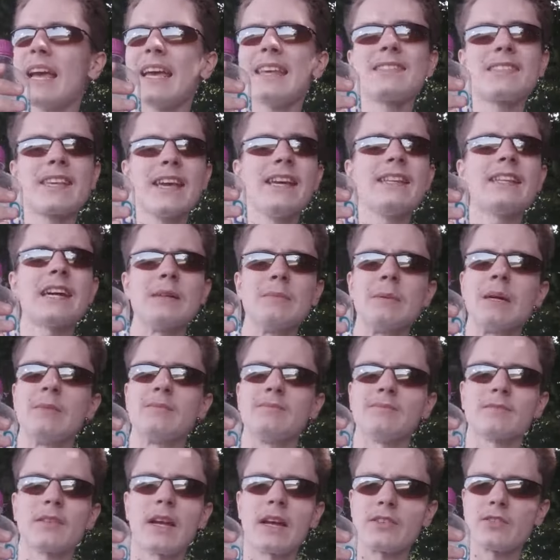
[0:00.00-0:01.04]
Es geht aber.
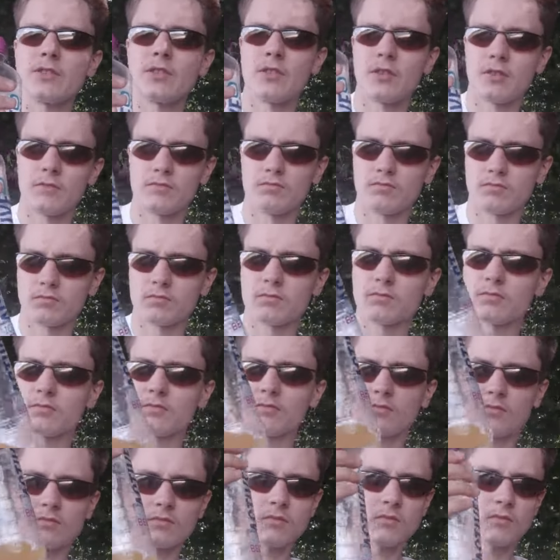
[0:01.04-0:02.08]
Also
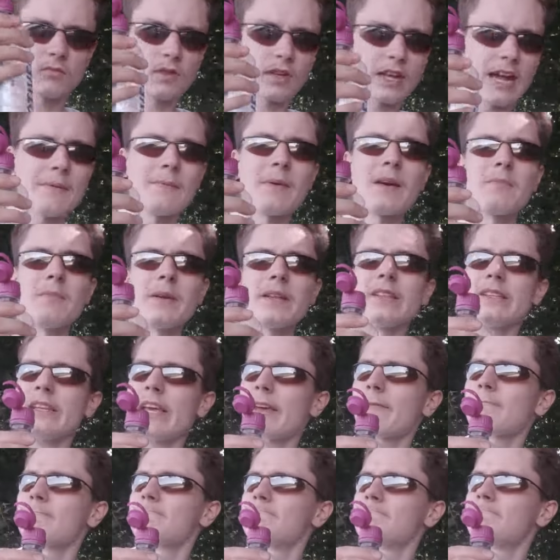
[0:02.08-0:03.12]
kann man
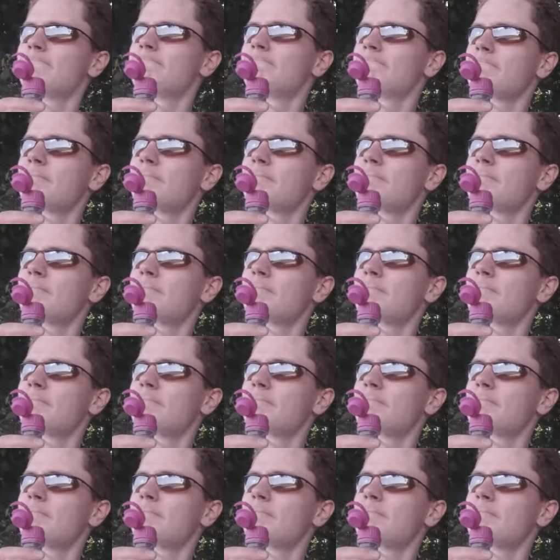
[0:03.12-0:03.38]
mitnehmen.